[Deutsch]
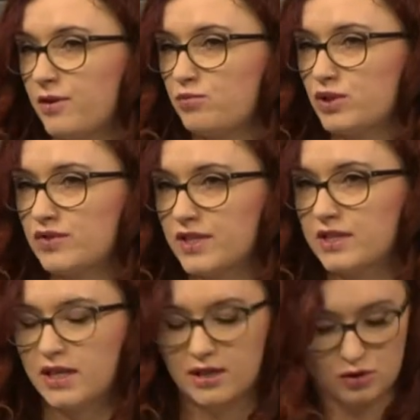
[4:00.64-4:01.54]

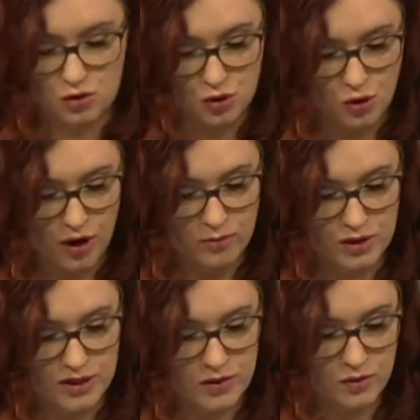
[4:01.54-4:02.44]
Verbotsverträgen zu
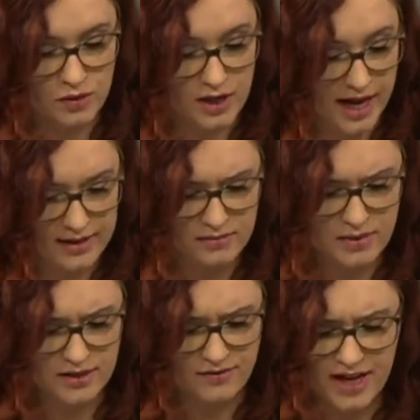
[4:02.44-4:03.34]
Streumunition und
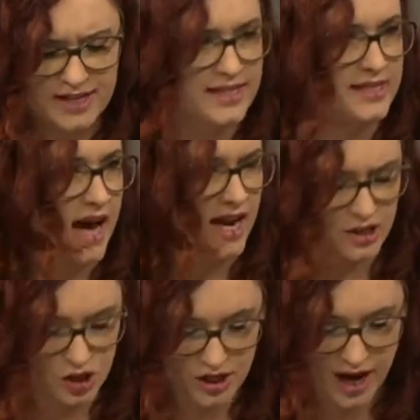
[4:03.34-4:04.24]
Landminen waren nicht
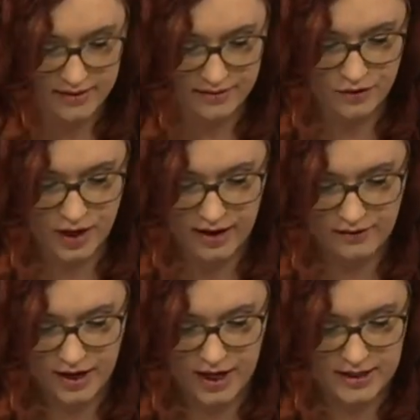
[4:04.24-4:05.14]
alle Staaten von
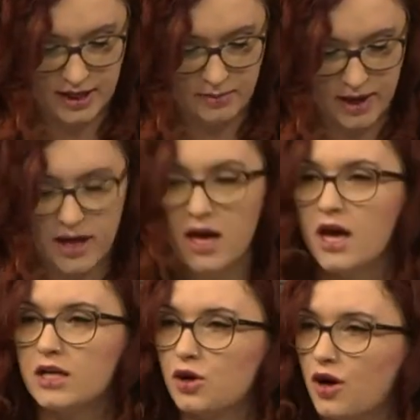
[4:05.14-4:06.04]
Anfang an dabei.
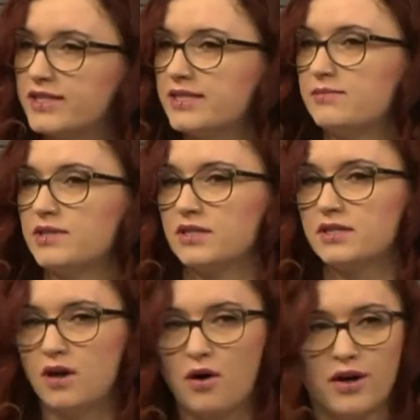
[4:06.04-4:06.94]
Trotzdem sind
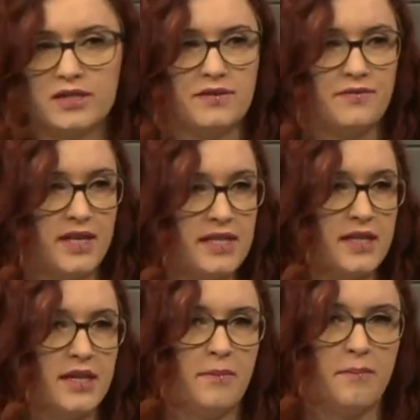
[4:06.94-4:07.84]
sie heute
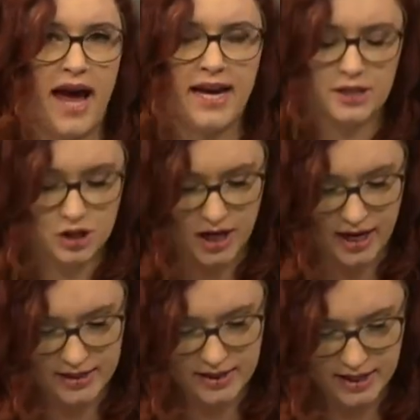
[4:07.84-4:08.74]
wichtige
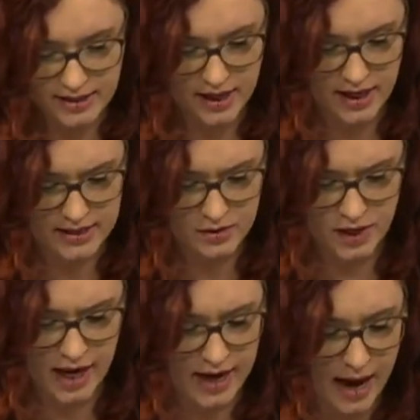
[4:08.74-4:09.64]
Meilensteine der
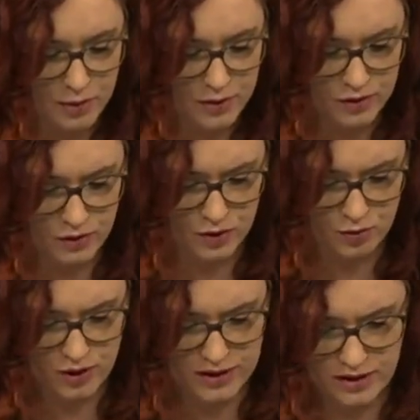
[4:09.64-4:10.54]
internationalen
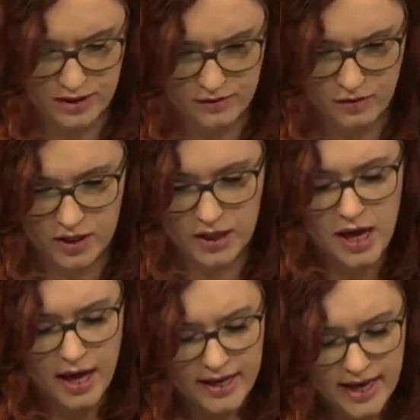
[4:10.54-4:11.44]
Abrüstungspolitik geworden.
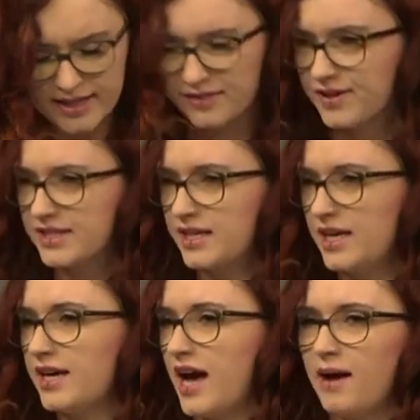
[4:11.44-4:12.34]
Ja, die
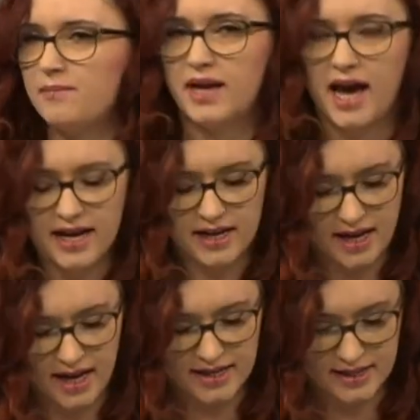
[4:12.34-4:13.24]
Verträge haben leider,
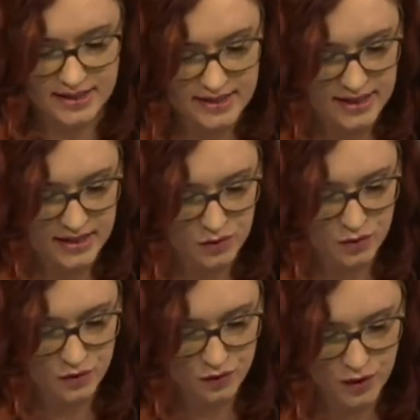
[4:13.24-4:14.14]
leider nicht dazu
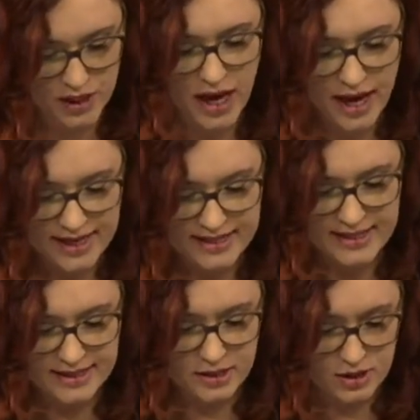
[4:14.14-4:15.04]
geführt, dass
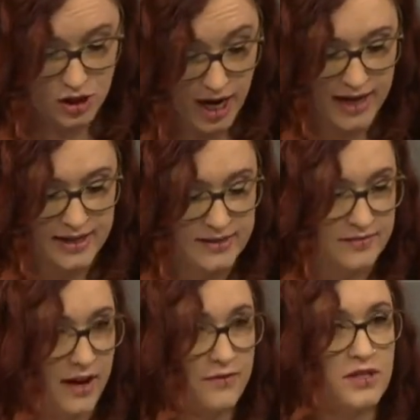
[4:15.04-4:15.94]
diese
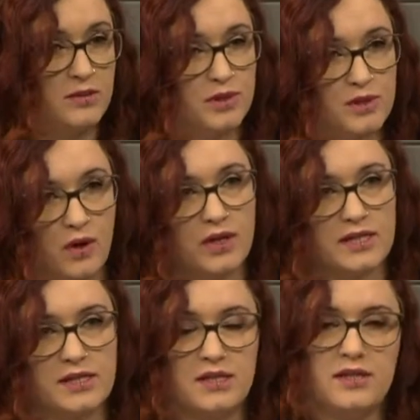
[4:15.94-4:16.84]
schrecklichen Waffen, die
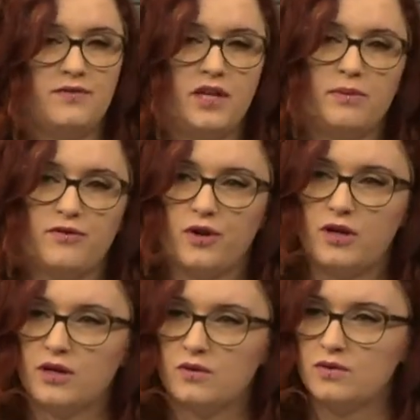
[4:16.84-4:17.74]
besonders die
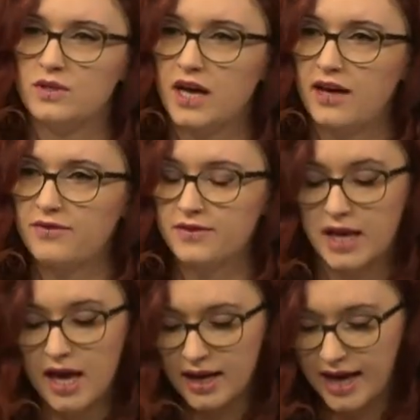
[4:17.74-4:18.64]
Zivilbevölkerung treffen,
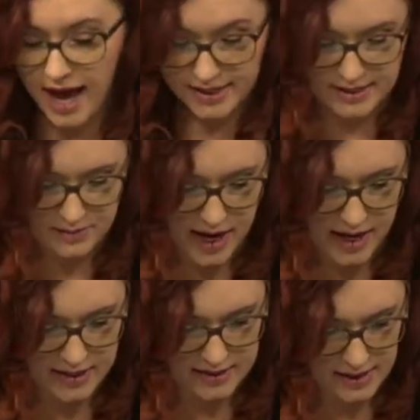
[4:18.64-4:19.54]
gar nicht mehr
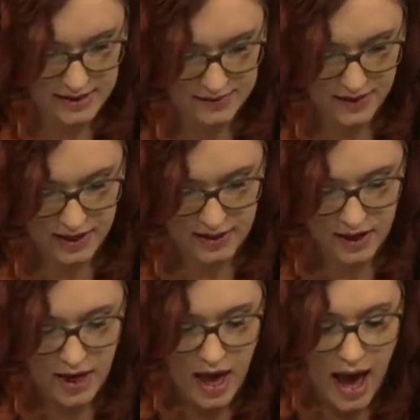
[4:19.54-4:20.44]
eingesetzt werden.
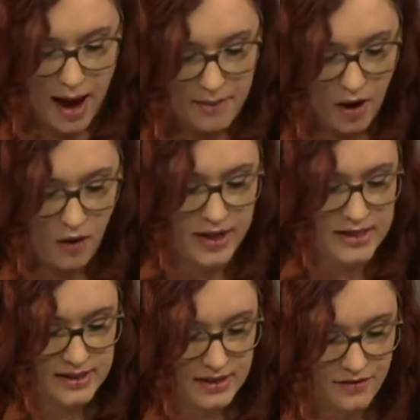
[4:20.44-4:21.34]
Aber
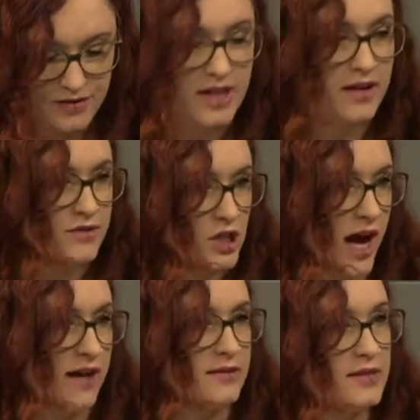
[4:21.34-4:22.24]
heute sind viele
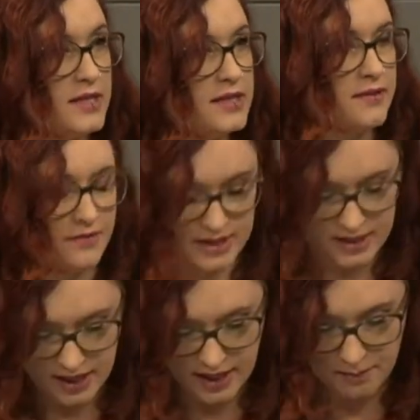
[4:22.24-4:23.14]
Staaten diesen
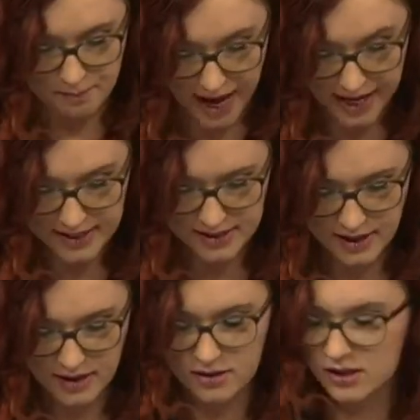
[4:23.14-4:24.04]
Verträgen
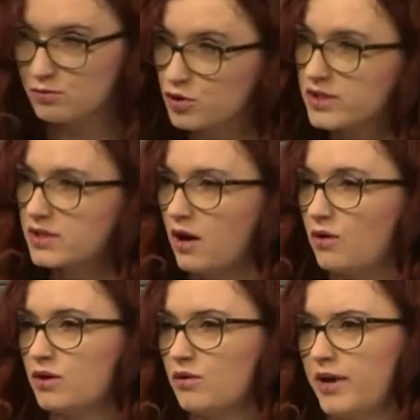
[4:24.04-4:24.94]
beigetreten. Es müssen
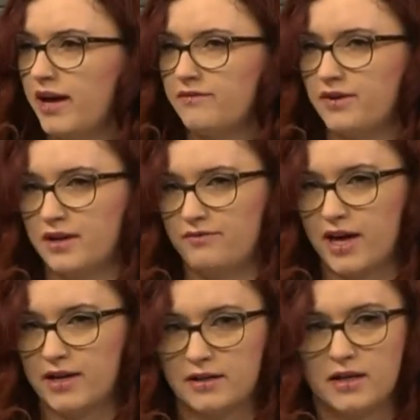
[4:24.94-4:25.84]
auch noch mehr
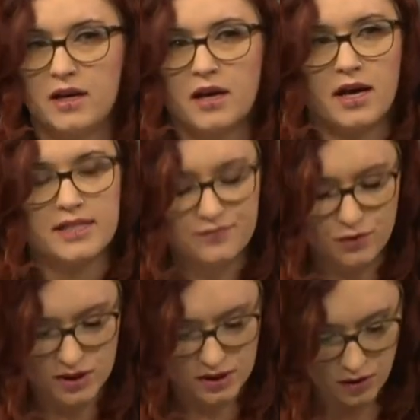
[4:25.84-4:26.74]
werden. Es
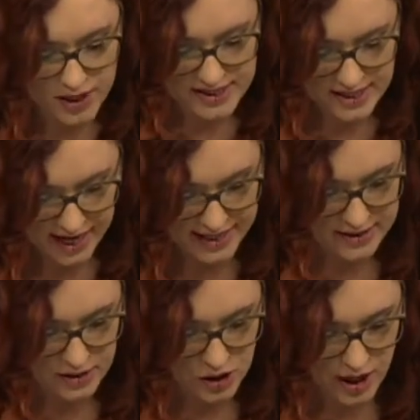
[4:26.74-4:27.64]
wurde neues
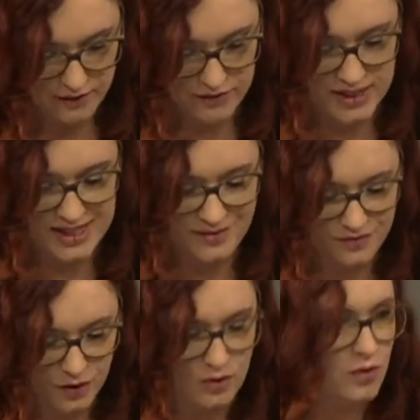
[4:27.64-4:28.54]
Recht geschaffen. Das hat
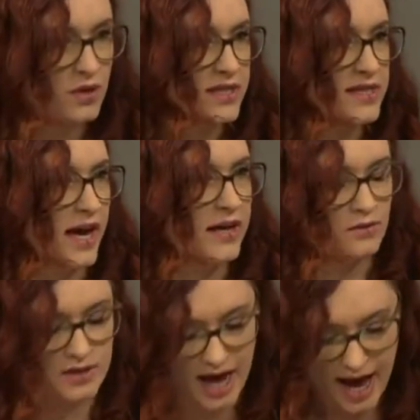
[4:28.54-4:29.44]
Wirkung gezeigt
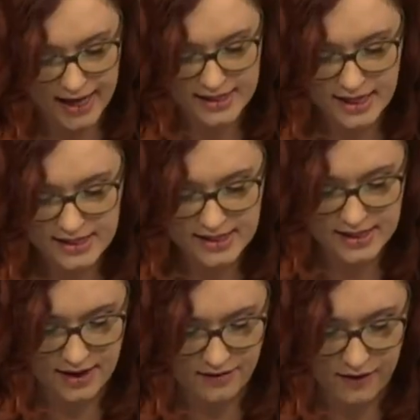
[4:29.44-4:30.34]
und der Einsatz
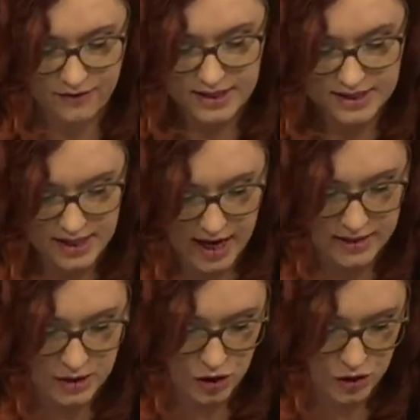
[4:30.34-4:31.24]
dieser Waffen ist
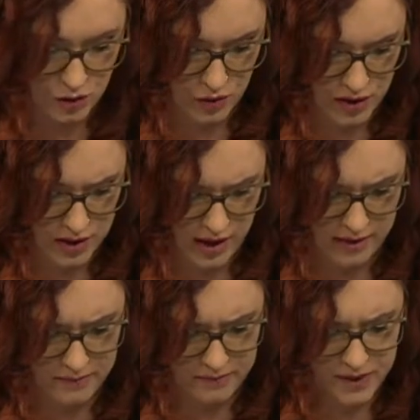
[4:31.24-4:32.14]
drastisch zurückgegangen.